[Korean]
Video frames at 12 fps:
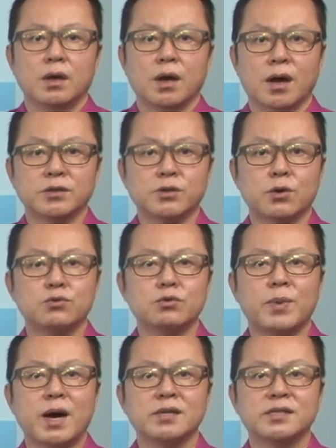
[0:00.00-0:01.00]
강서구
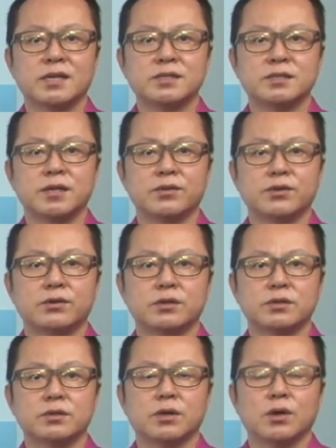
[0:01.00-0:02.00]

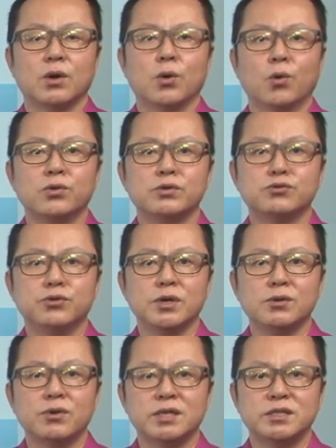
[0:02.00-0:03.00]
마을자치센터는 오늘
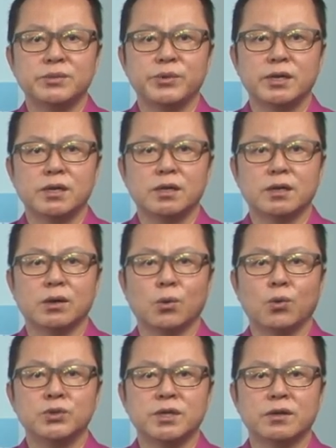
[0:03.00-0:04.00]
9일과 11일
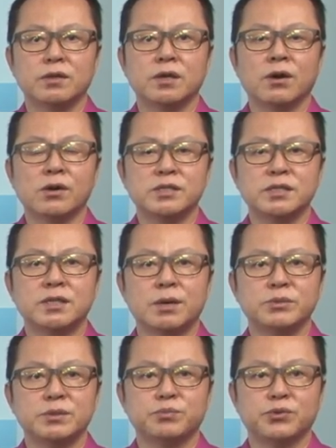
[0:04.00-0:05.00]
오전
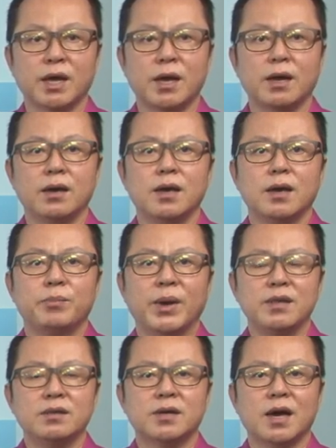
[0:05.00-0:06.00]
10시 30분에
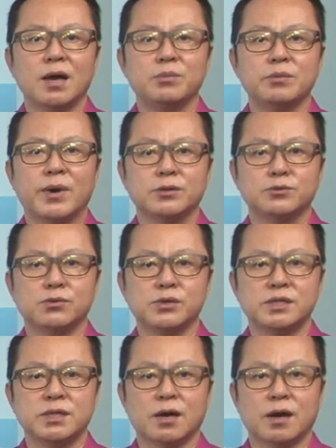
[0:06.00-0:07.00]
밴드라이브 방송을
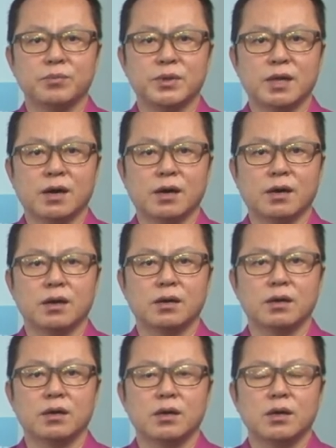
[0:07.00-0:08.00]
시작합니다.
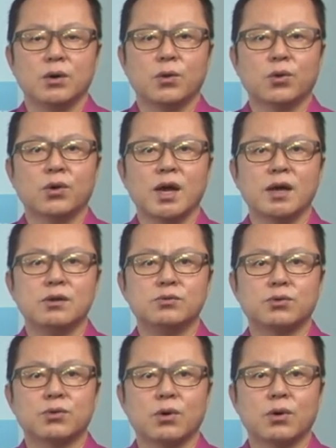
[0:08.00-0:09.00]

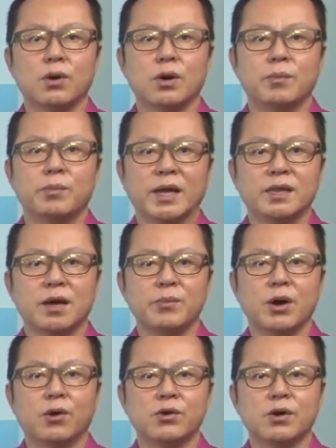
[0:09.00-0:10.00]
코로나19로
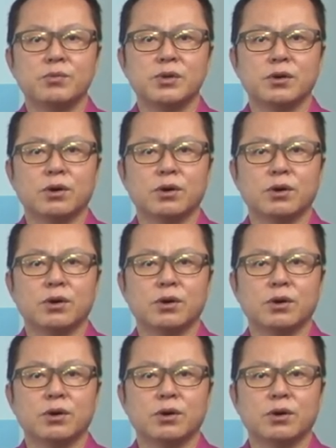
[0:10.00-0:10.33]
만남의 어려움을